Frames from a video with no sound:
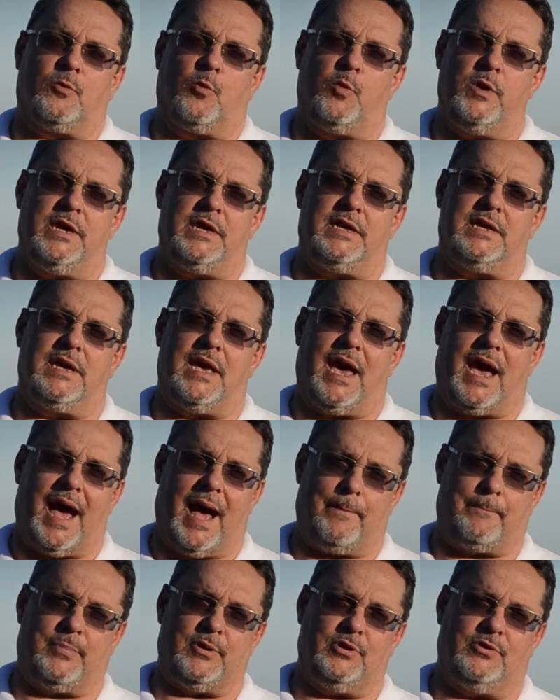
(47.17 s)
Quick é
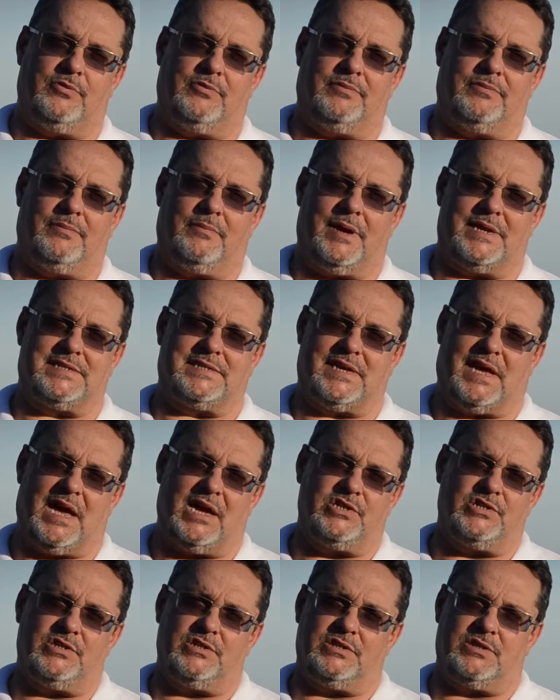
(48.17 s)
rápido,
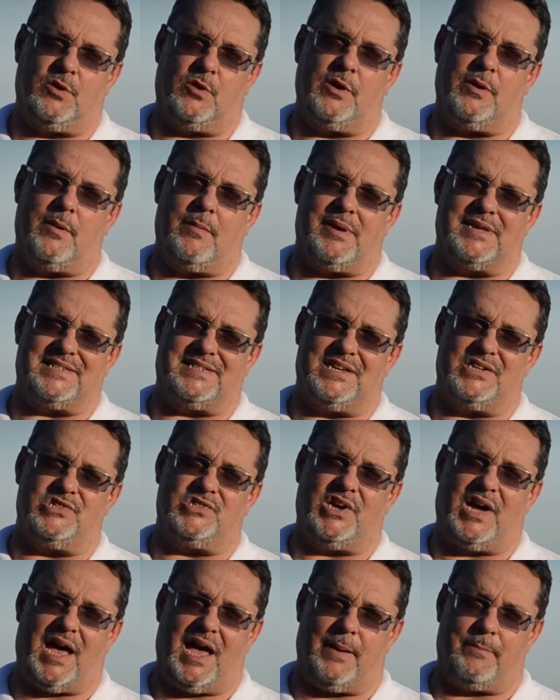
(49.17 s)
massagem, então é uma
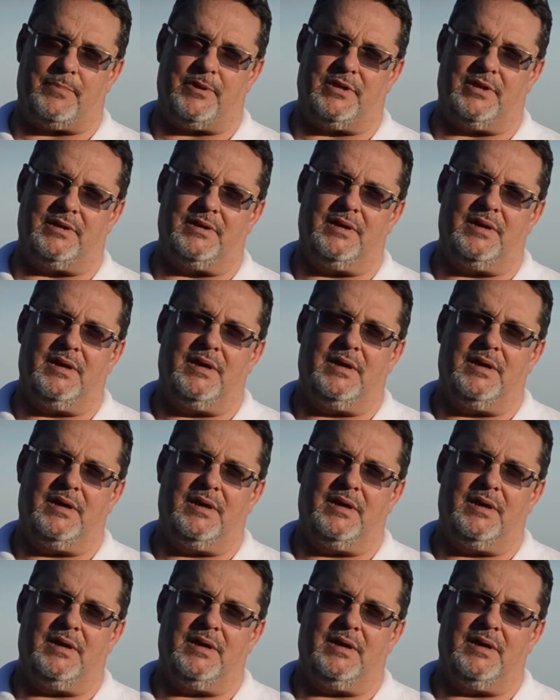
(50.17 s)
massagem rápida